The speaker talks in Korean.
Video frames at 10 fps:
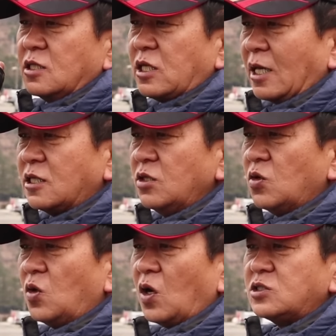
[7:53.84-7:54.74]

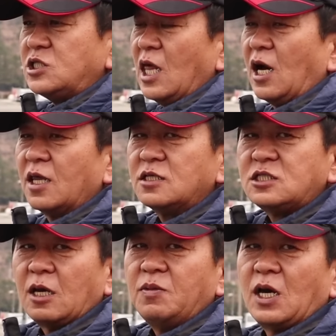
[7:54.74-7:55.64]
사선으로
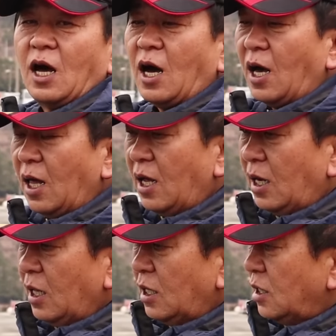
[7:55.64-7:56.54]
진행하던 채비가
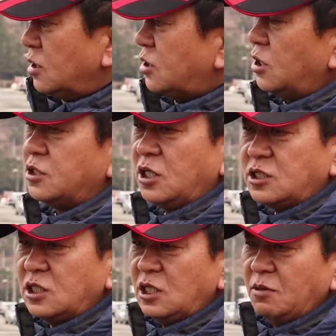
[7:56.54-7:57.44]

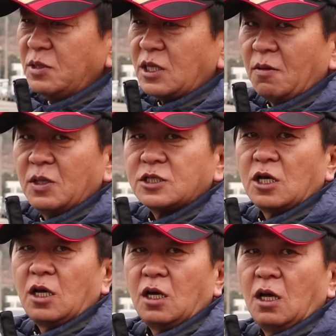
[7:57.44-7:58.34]
서서히 직립이
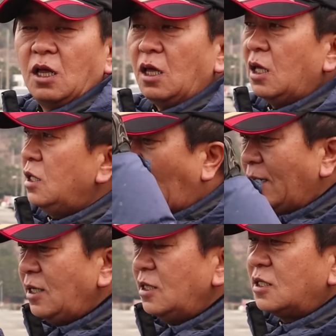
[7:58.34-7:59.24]
되면서
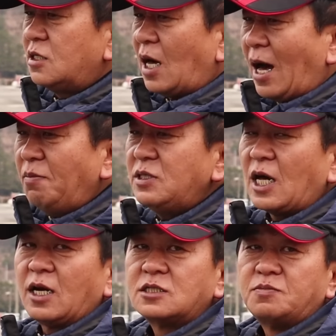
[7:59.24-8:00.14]
당기는 그 압이
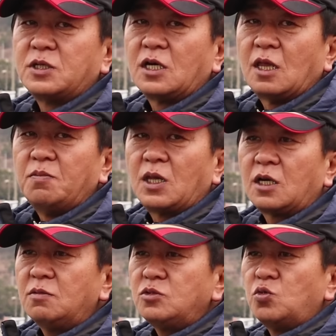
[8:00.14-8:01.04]
사라져 버리게 됩니다.
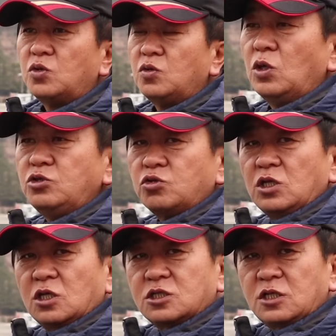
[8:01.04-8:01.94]
그럼
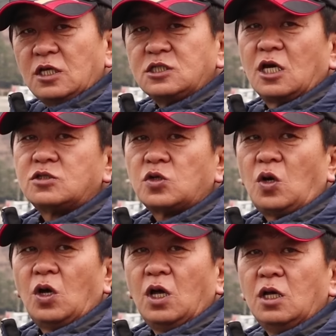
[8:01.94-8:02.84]
원줄이
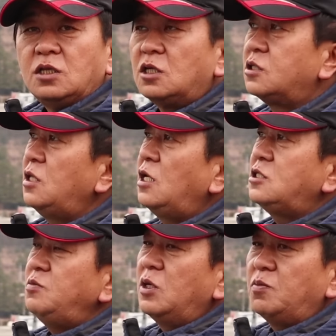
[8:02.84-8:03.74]
느슨해지겠죠.
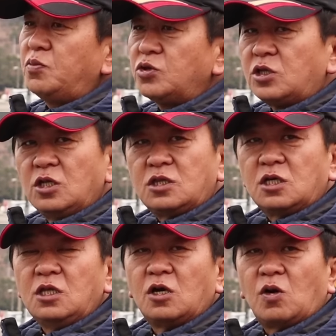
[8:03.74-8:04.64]
느슨해지면 붙어
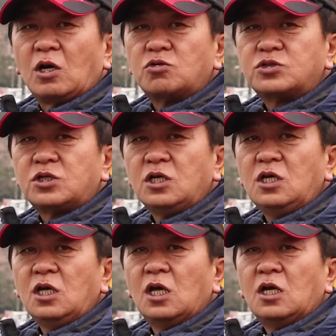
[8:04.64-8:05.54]
있던
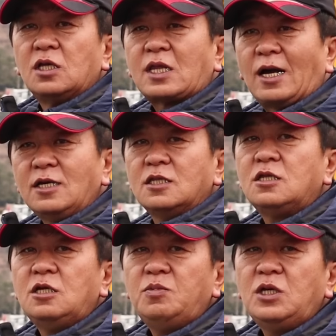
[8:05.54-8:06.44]
행광구슬이
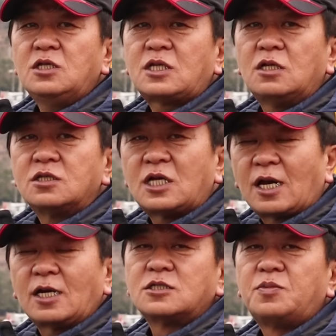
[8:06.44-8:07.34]
당기는 힘이
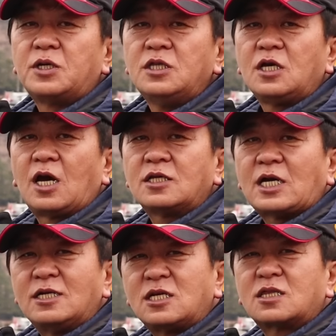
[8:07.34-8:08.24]
사라져 버리니까
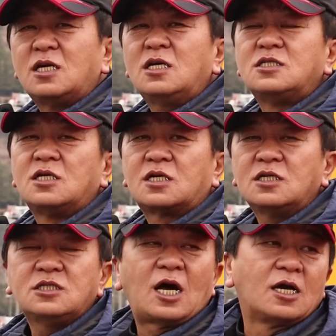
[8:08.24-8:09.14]
살짝 떨어지는
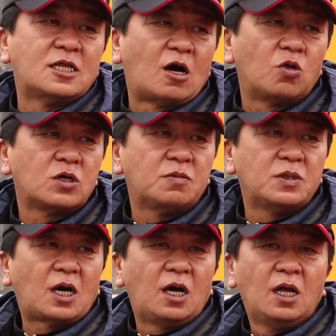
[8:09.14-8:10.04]
그런 상황이 나오는
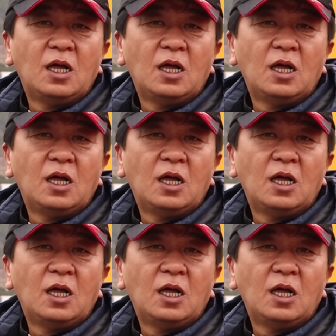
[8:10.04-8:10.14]
겁니다.